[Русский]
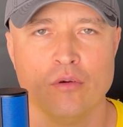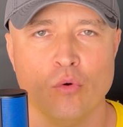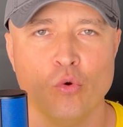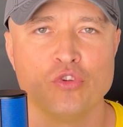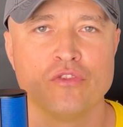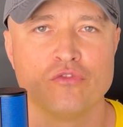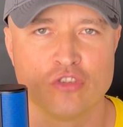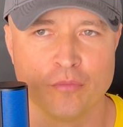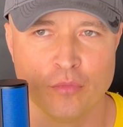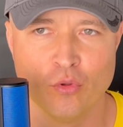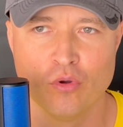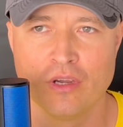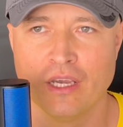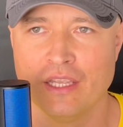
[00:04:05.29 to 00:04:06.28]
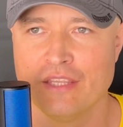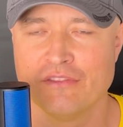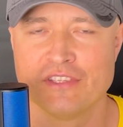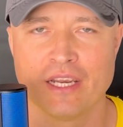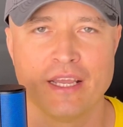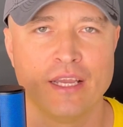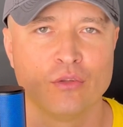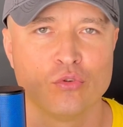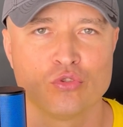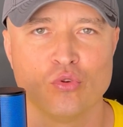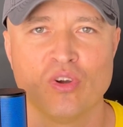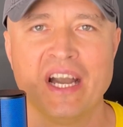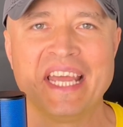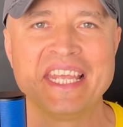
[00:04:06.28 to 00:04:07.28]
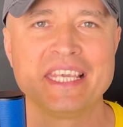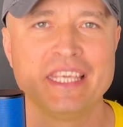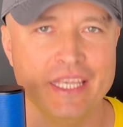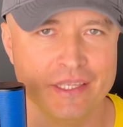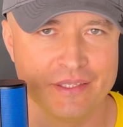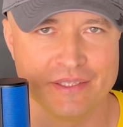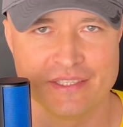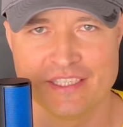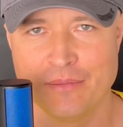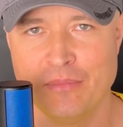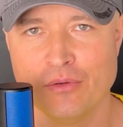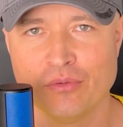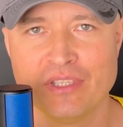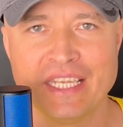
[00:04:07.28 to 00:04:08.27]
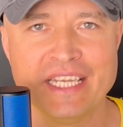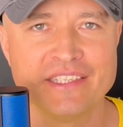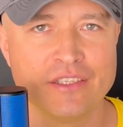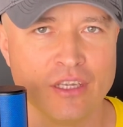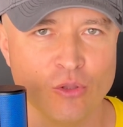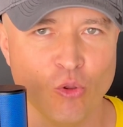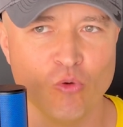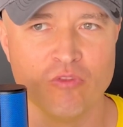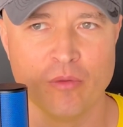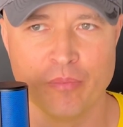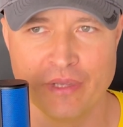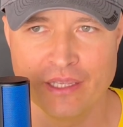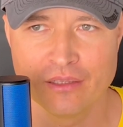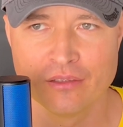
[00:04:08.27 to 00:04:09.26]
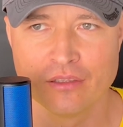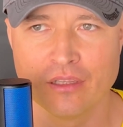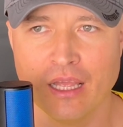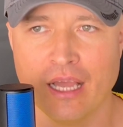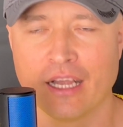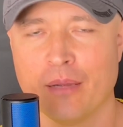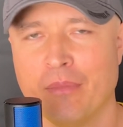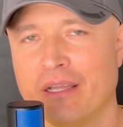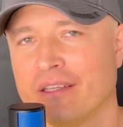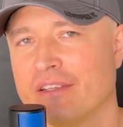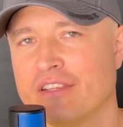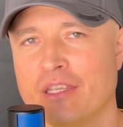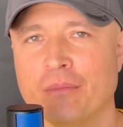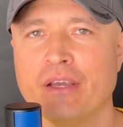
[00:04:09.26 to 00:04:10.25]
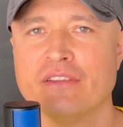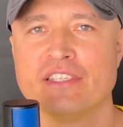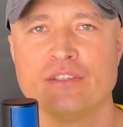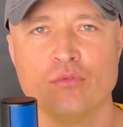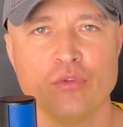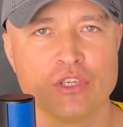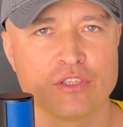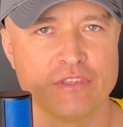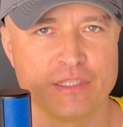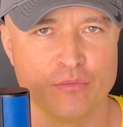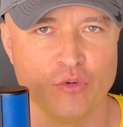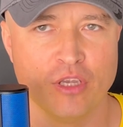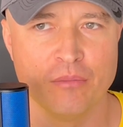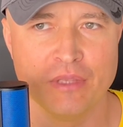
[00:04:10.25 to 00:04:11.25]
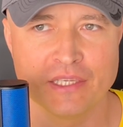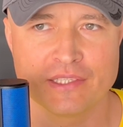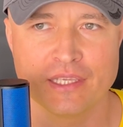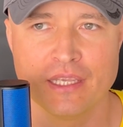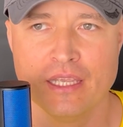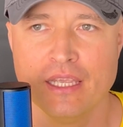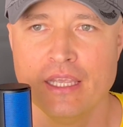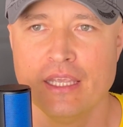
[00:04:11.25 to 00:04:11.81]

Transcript: очень все плохо, невзирая на то, что Харри Кейн забил 30 голов в АПЛ, а команда занимает всего лишь восьмое место.